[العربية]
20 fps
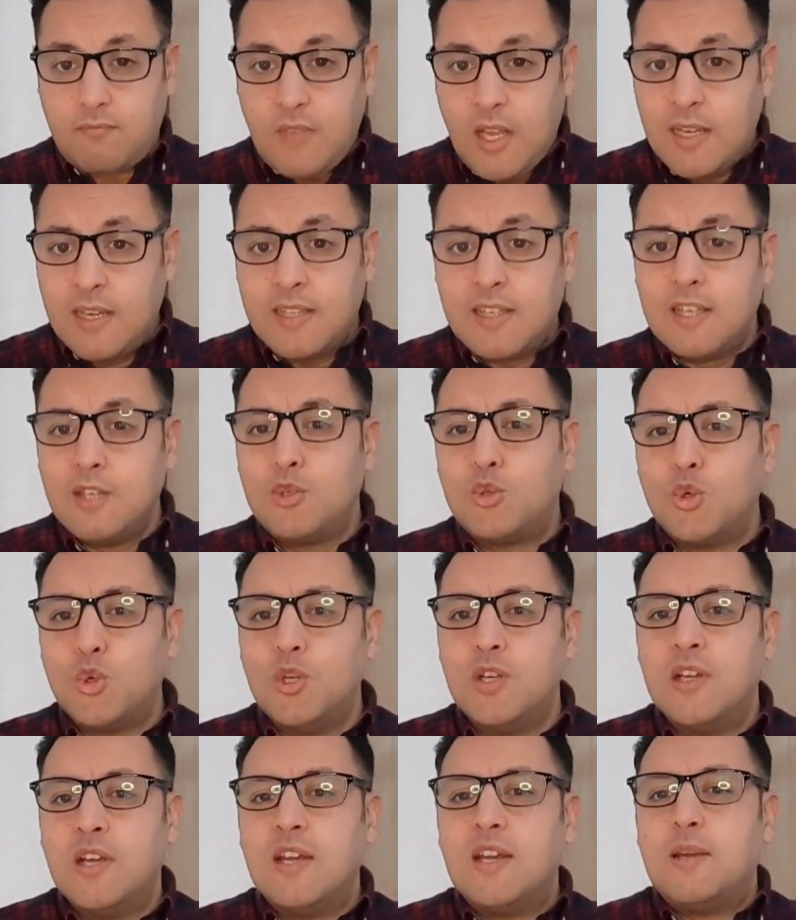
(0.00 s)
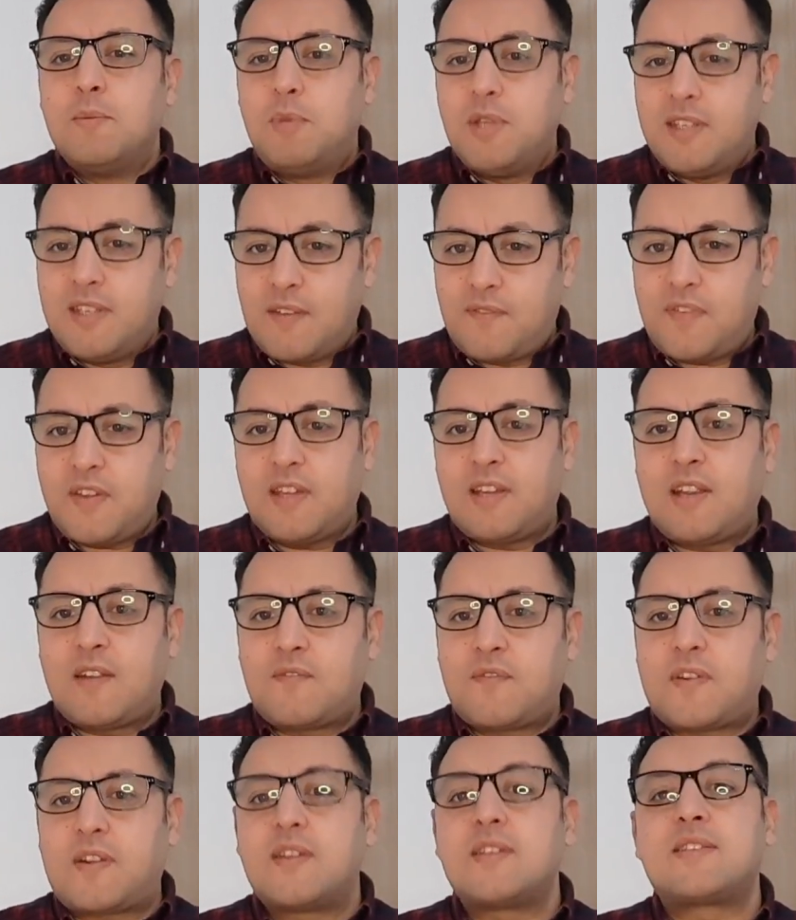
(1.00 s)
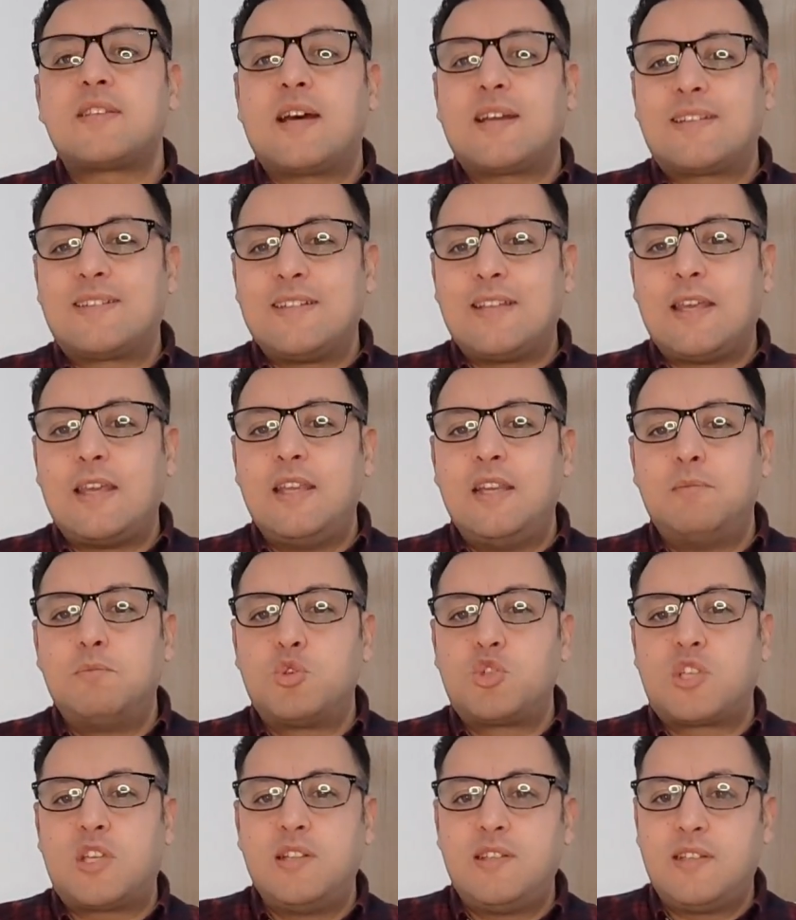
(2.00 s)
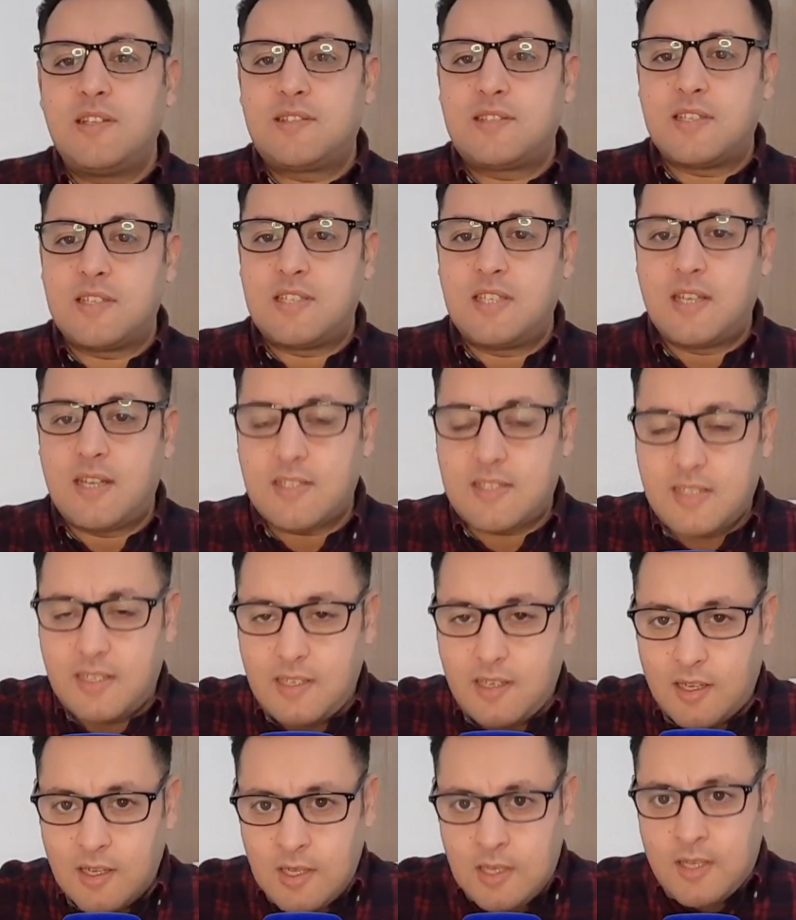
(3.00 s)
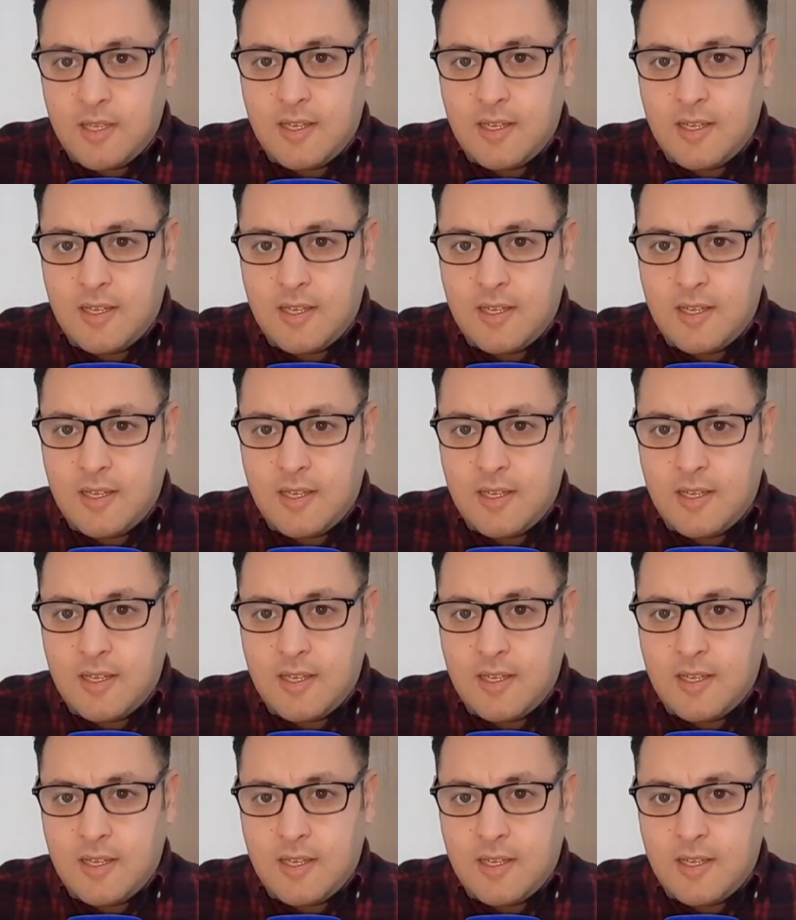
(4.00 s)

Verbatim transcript: اللي كيقول بان فعلا فرنسا غتنهي المشكل ديال التاشيرات على